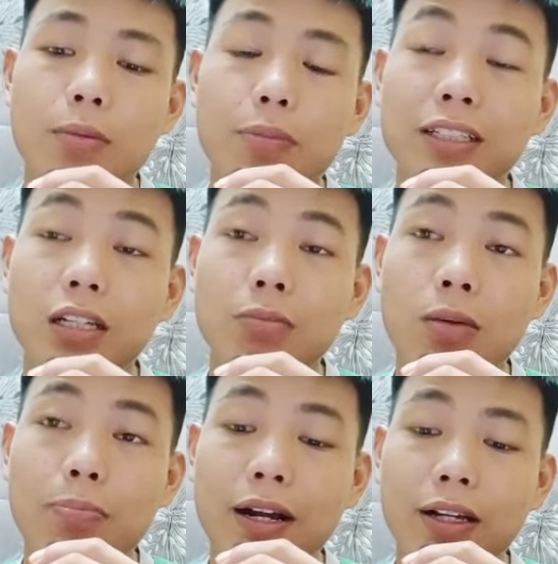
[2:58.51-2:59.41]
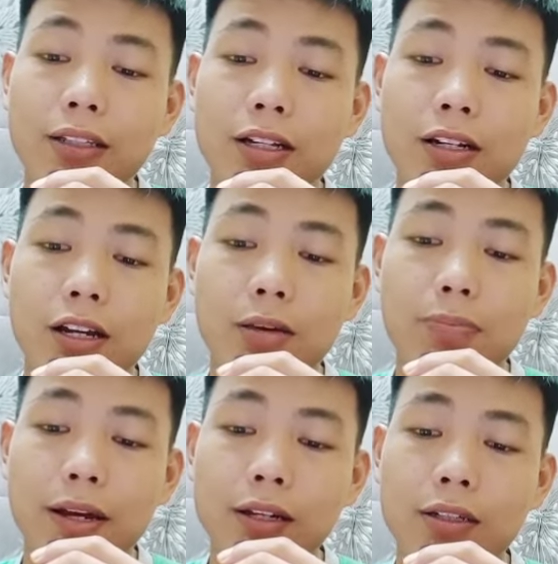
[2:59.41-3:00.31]
bersama Pakatan
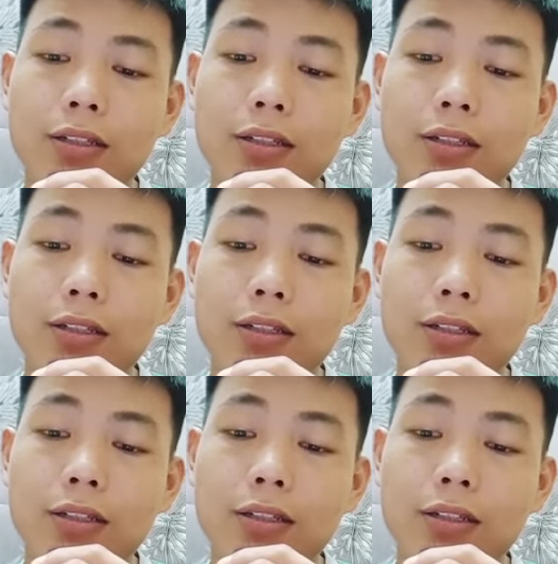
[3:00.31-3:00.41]
Harapan